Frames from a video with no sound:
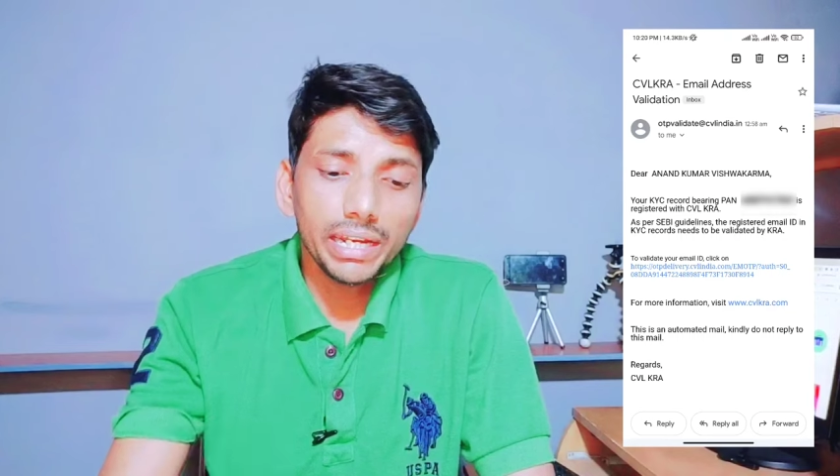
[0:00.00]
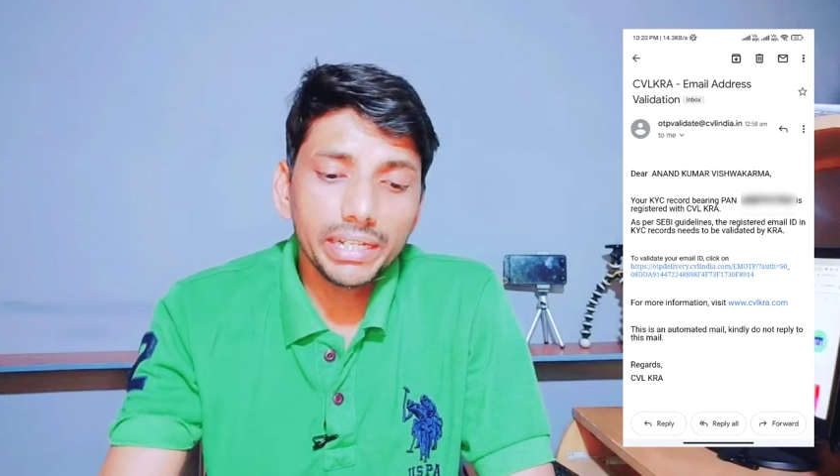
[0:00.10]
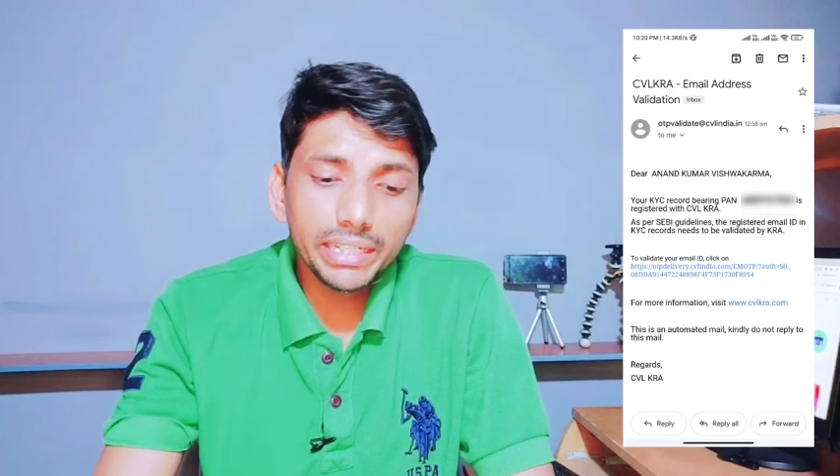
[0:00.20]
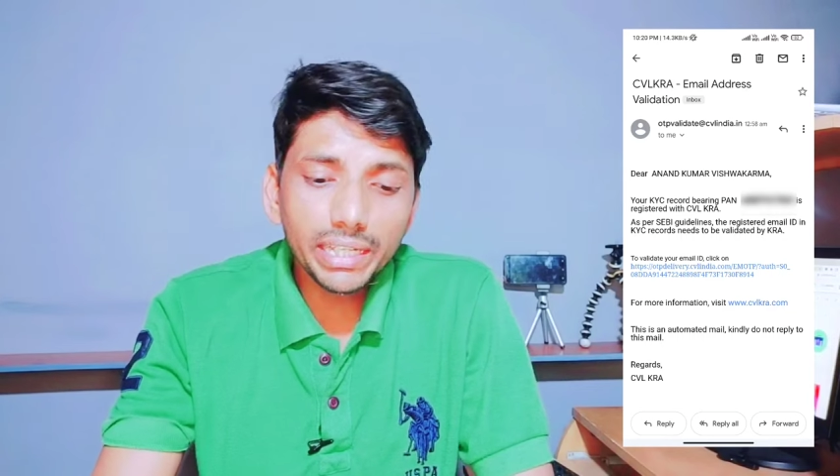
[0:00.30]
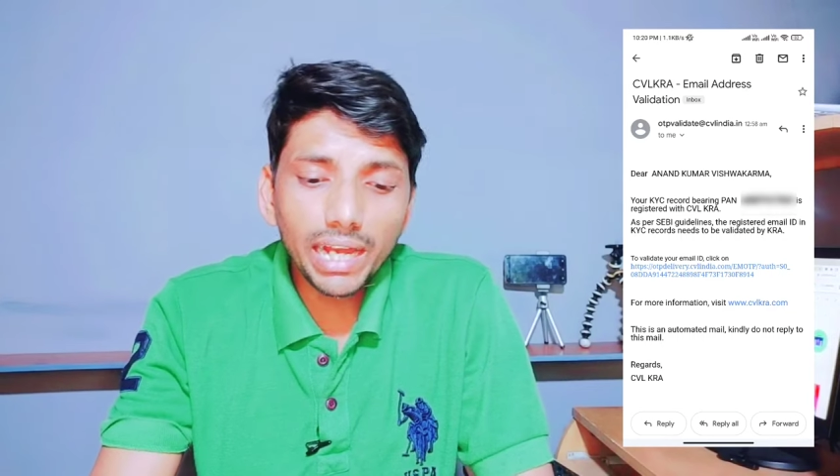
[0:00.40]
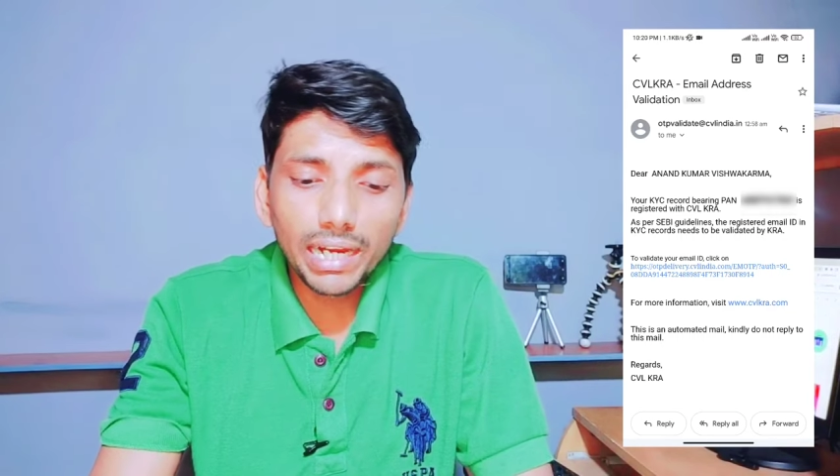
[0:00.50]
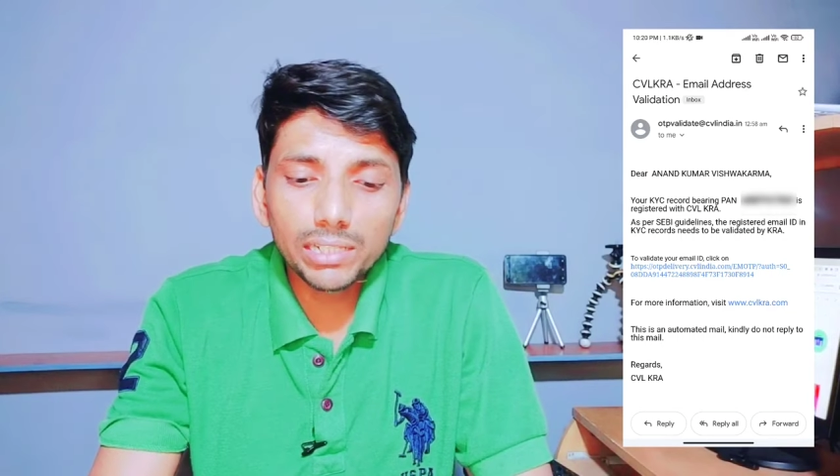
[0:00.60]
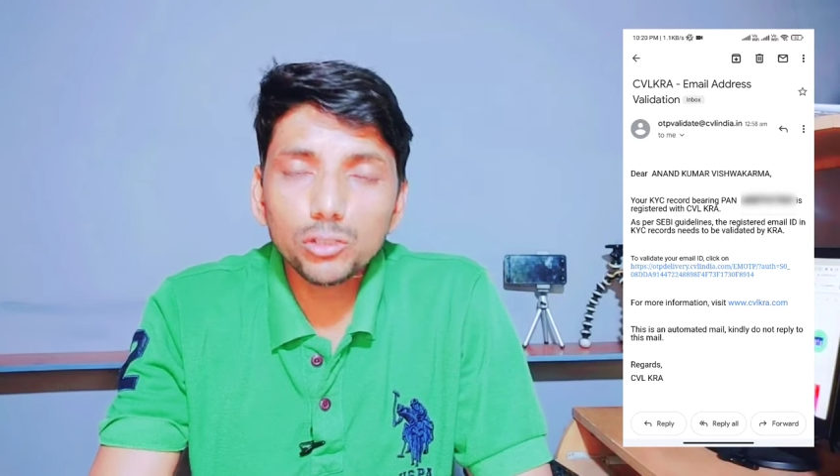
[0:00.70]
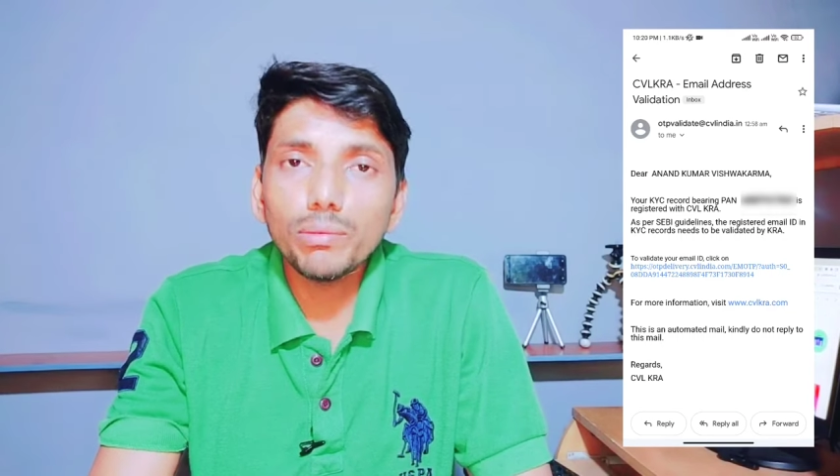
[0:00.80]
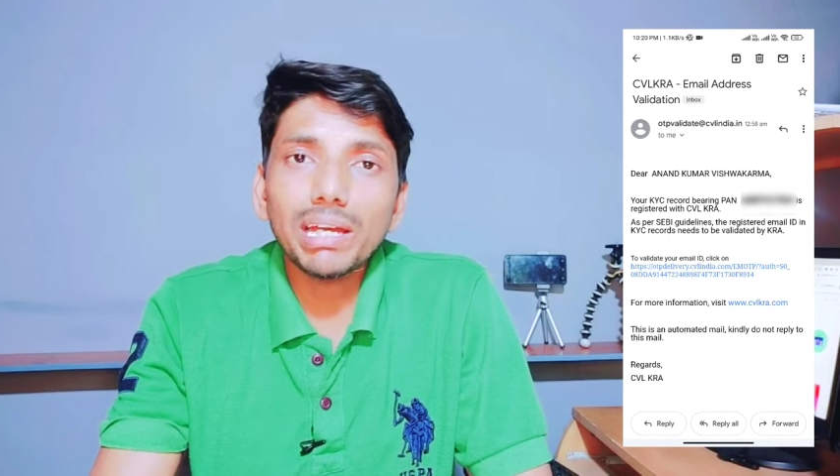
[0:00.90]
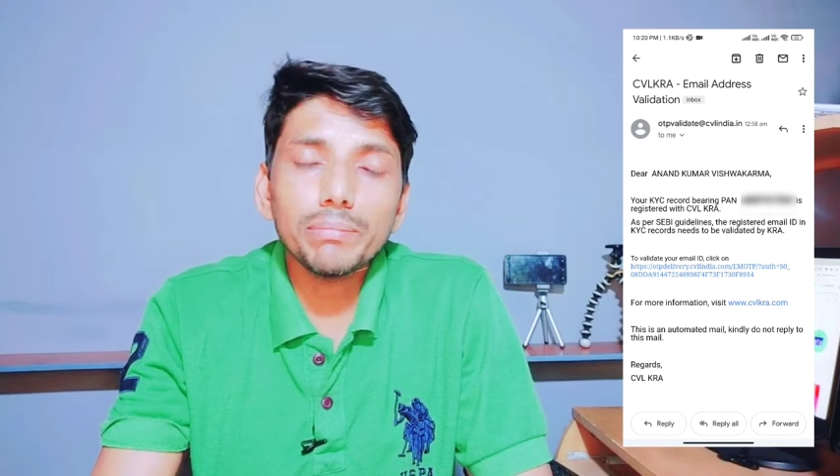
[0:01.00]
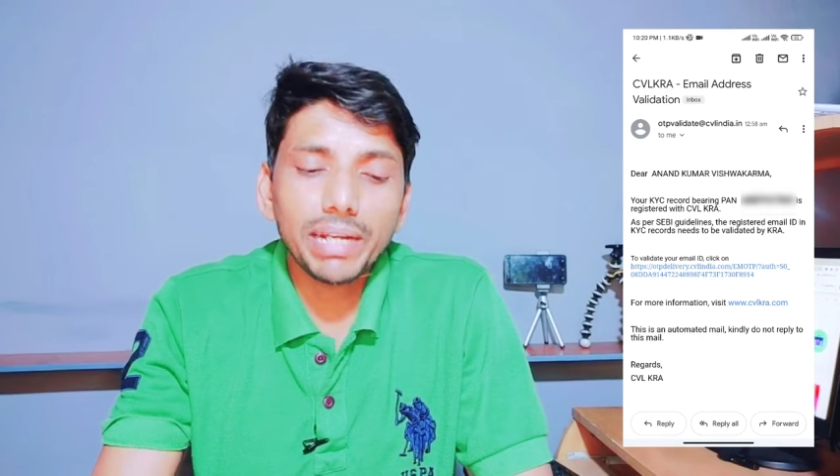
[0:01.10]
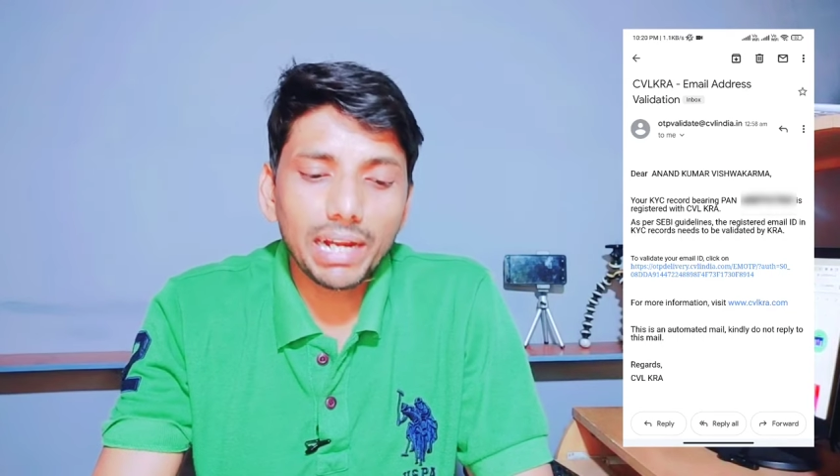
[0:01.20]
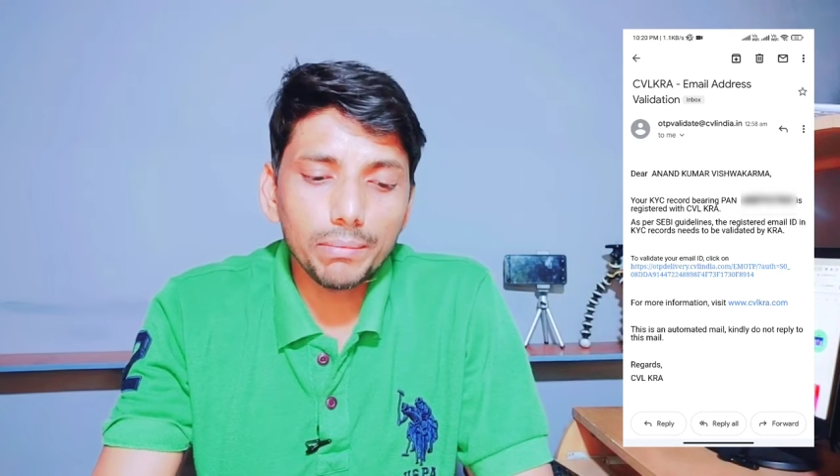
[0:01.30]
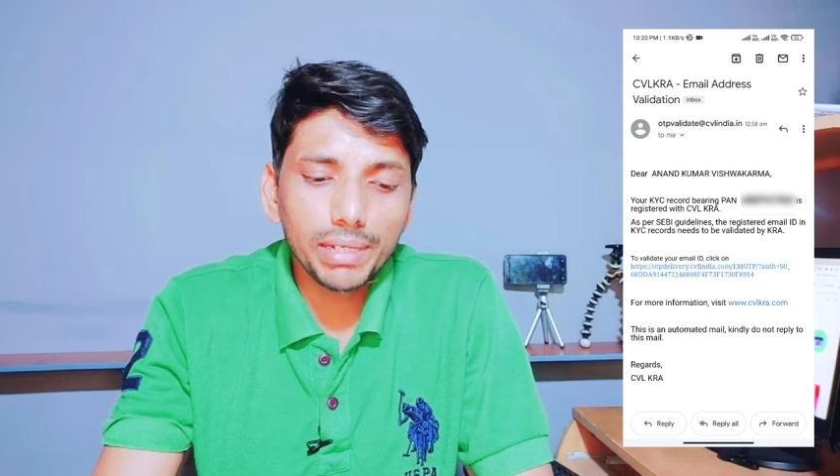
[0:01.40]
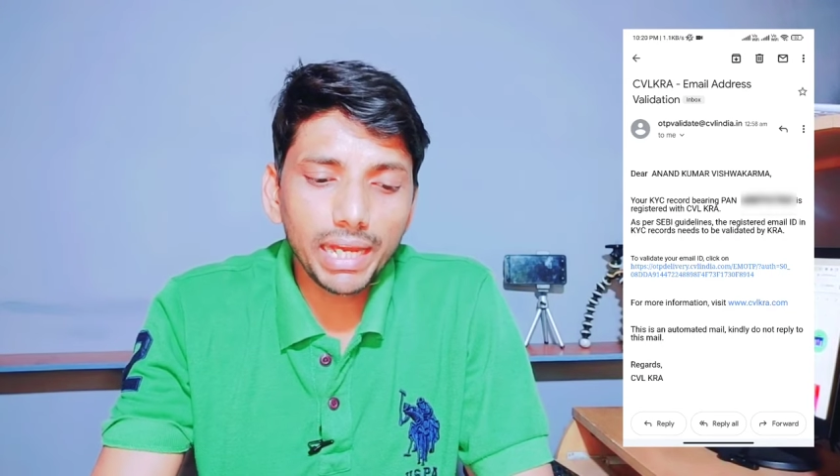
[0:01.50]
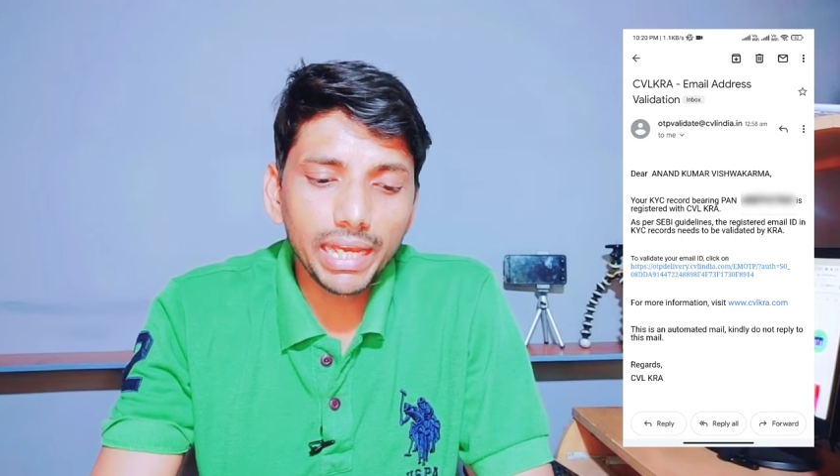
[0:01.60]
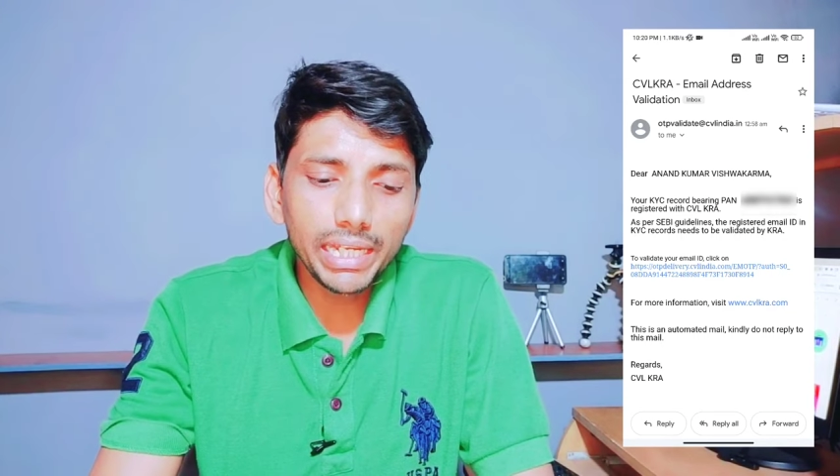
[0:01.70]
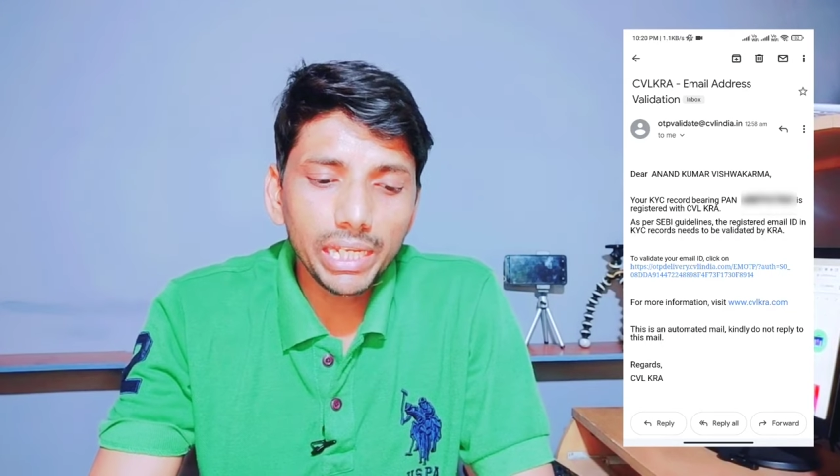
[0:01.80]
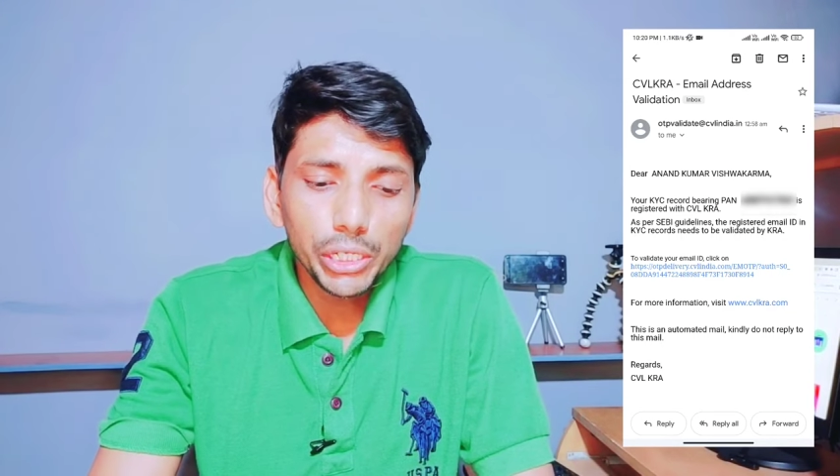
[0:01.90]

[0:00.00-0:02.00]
डियर आनंद कुमार मेरा नाम लिखा है